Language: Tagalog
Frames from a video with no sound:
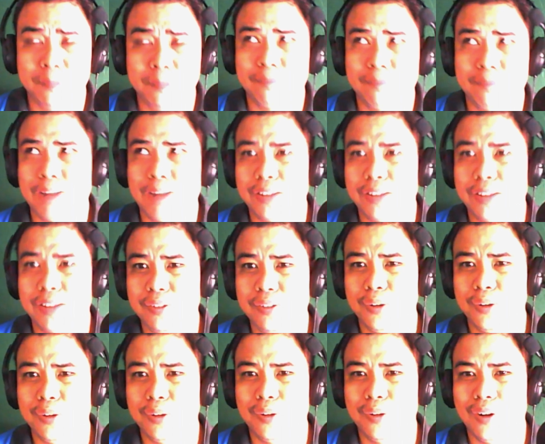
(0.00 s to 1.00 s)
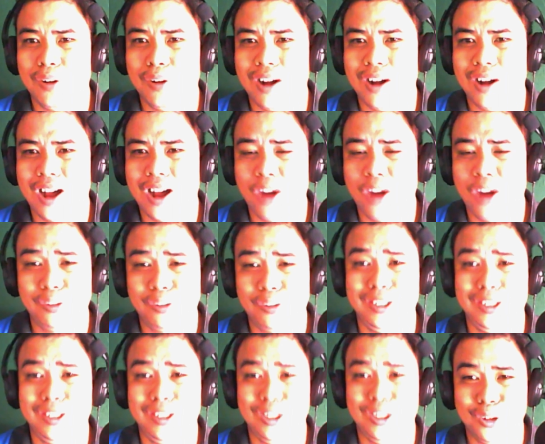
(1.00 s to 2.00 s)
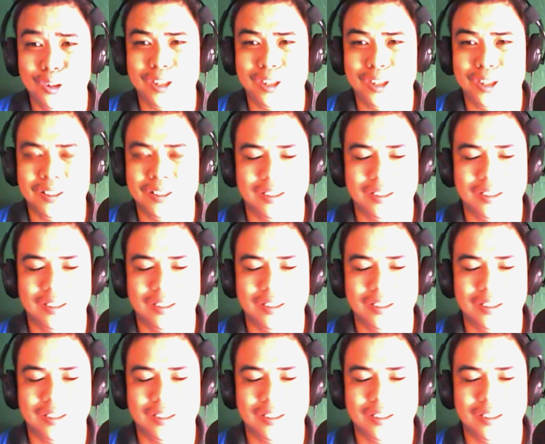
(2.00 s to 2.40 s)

plus yung Ako si Ninoy.